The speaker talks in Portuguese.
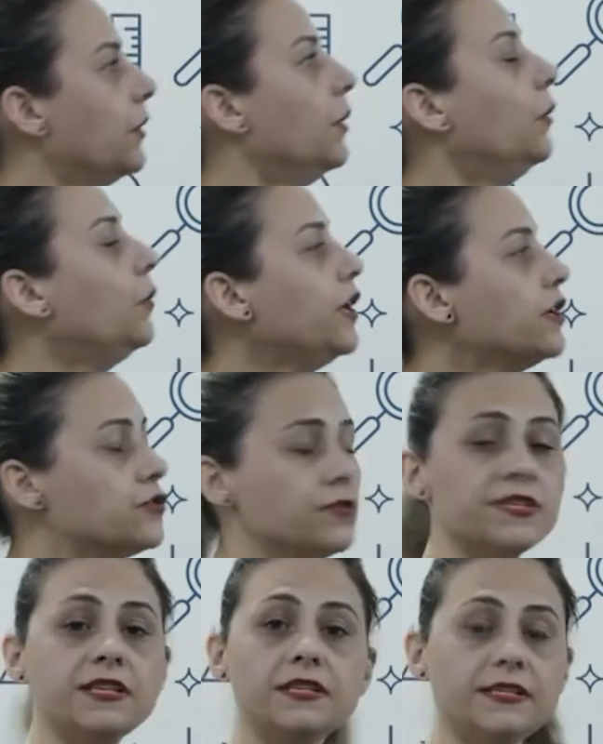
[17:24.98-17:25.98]
O
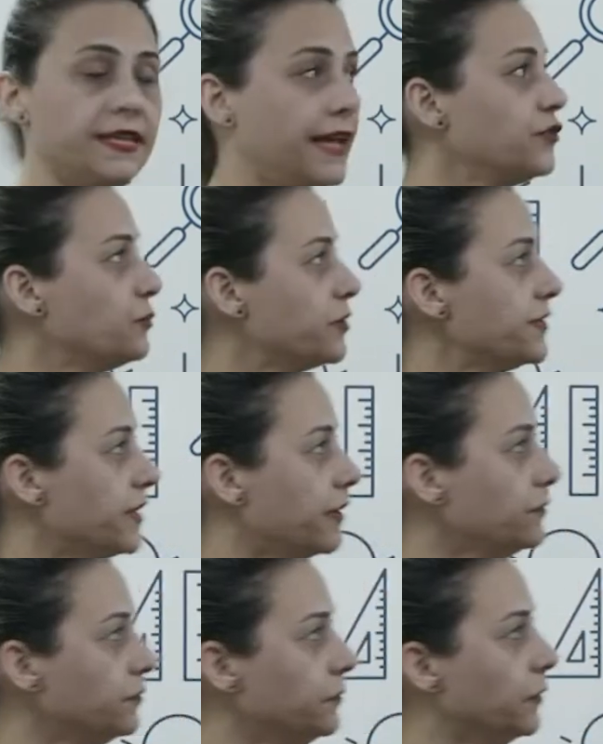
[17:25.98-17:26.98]
reajuste de
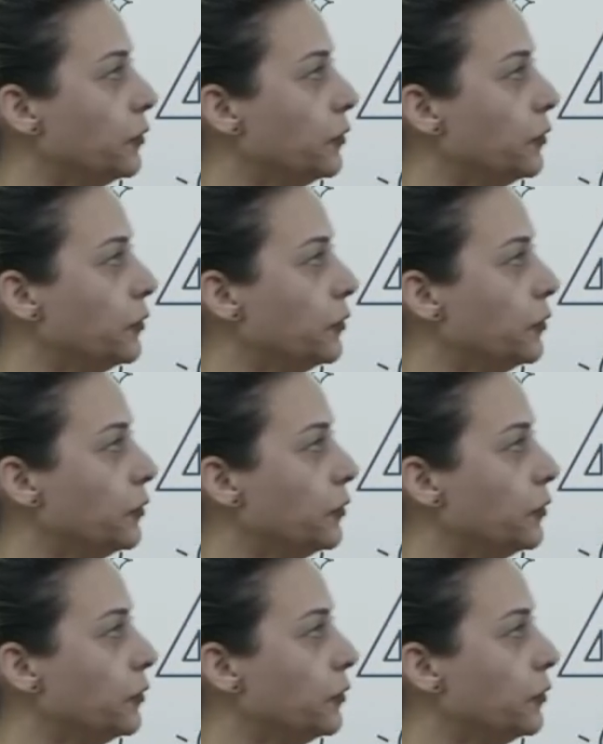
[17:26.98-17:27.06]
7%,